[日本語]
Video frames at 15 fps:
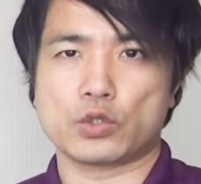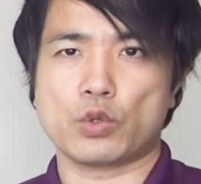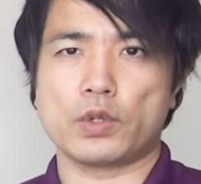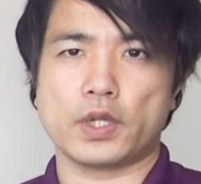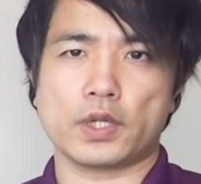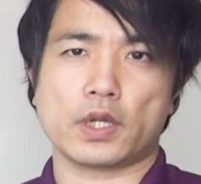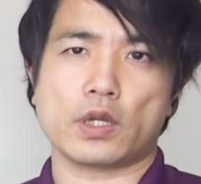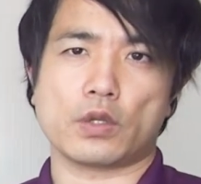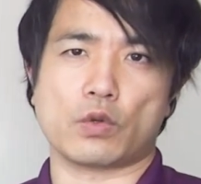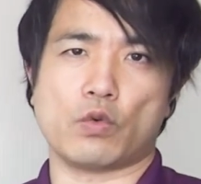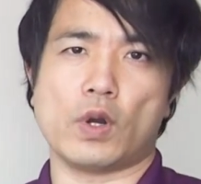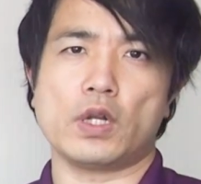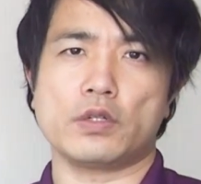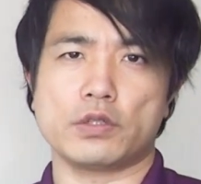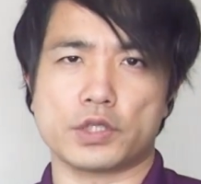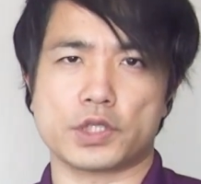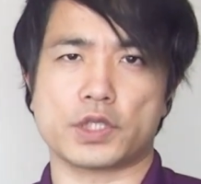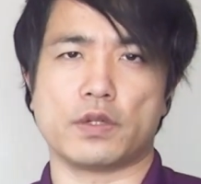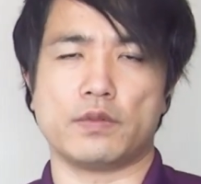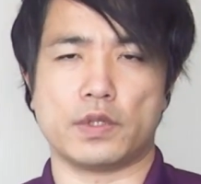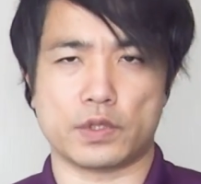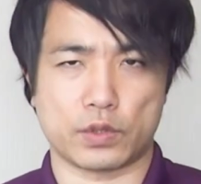腸内環境を悪くし
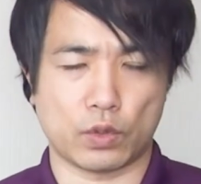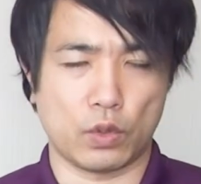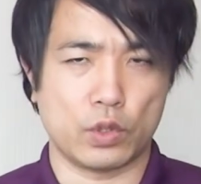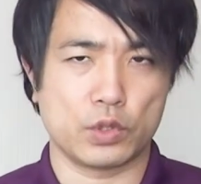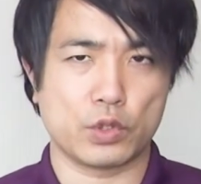ちゃうんですよ。